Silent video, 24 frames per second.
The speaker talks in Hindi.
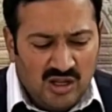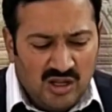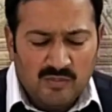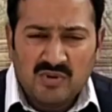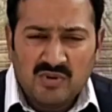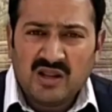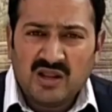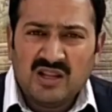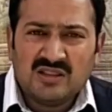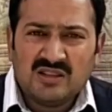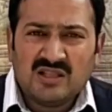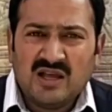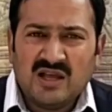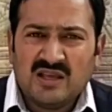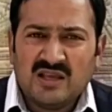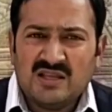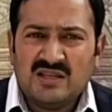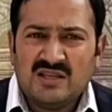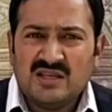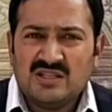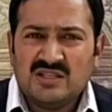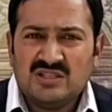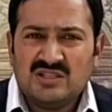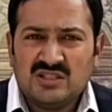काम करें ताकि
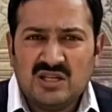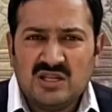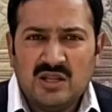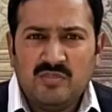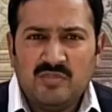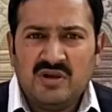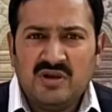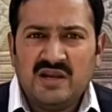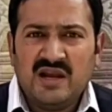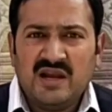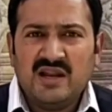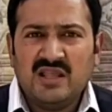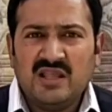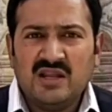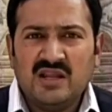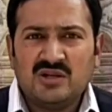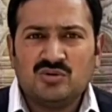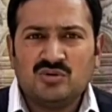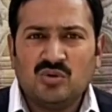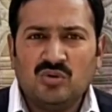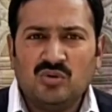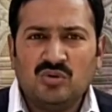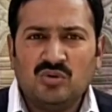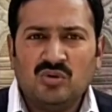इनके जितने भी डेड
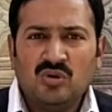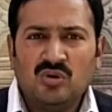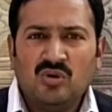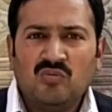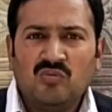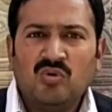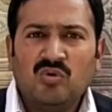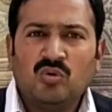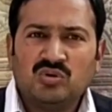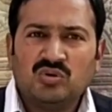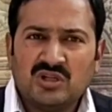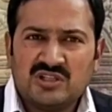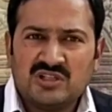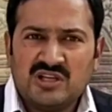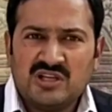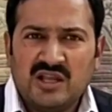हेयर्स हों वो उतर